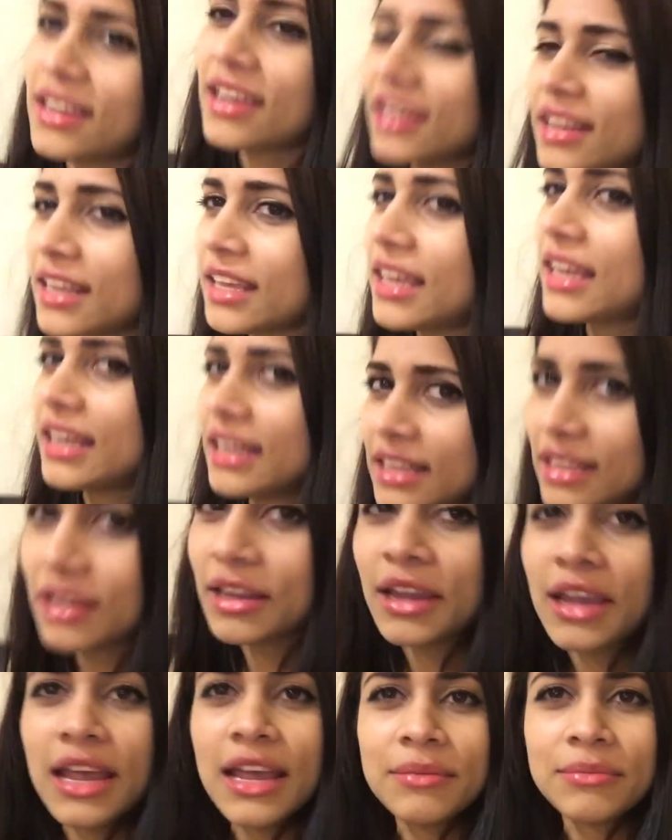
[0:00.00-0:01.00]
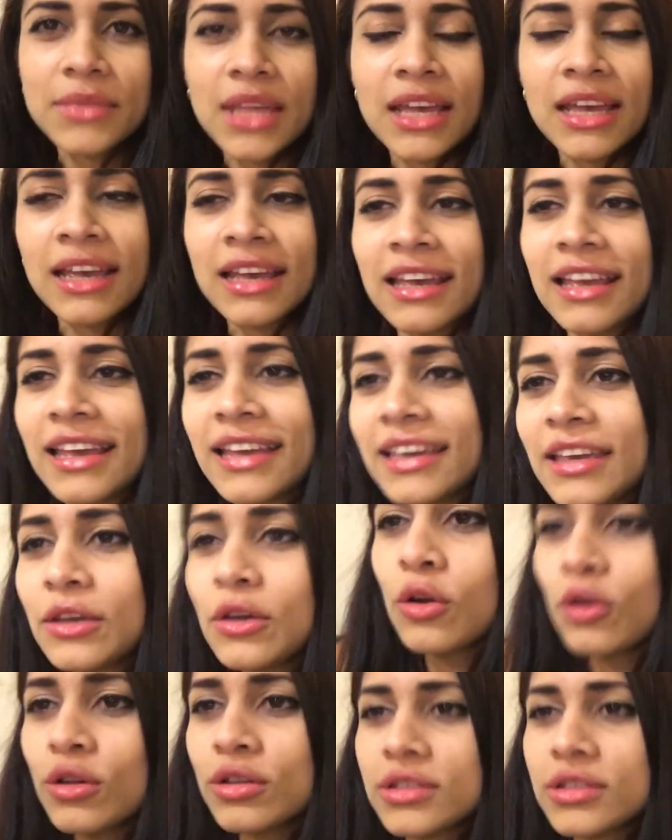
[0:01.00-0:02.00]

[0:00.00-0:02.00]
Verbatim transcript: ¿qué eres? Es que yo no